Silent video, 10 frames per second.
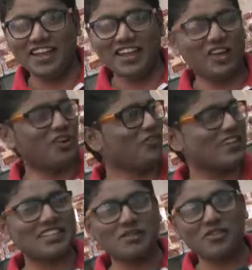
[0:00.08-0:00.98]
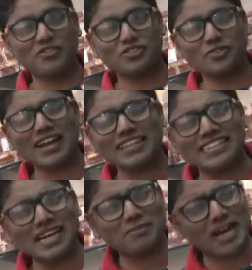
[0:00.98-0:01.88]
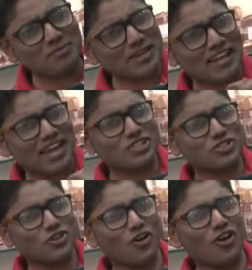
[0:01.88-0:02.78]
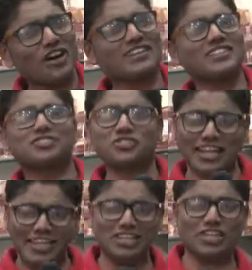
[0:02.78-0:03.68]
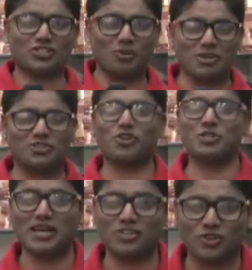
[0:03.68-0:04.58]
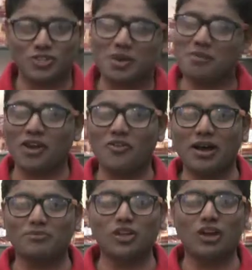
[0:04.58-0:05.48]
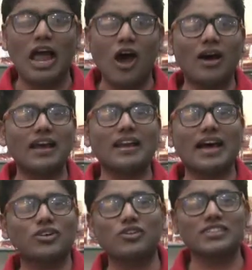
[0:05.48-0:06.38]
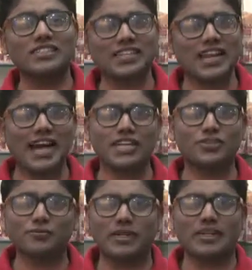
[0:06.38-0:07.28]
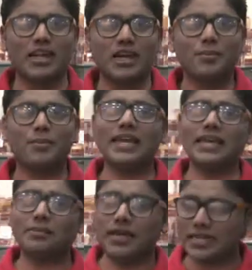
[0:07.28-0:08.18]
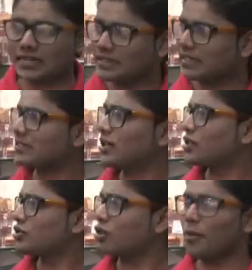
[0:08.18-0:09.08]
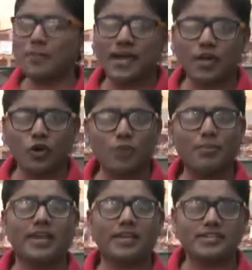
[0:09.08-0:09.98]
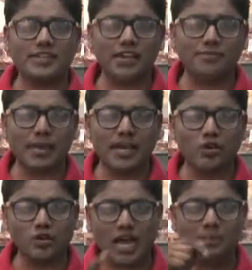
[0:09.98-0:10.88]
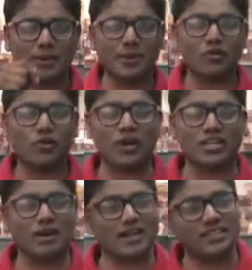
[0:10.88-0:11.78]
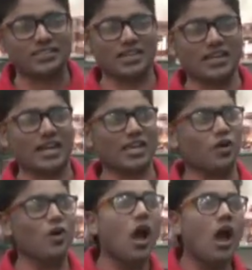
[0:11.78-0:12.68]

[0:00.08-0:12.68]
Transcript: हेलो फ्रेंड्स एक बार फिर स्वागत है आपका आपके खास शो और चहीते शो में सोच भाई सोच में मैं हूँ अब्दुल और हर रोज़ की तरह आज फिर मैं एक बार एक शॉप में आ गया हूँ बेकर्स लाइफ में आ गया हूँ यहाँ पर मैं लोगों का दिमाग टेस्ट करने आ गया हूँ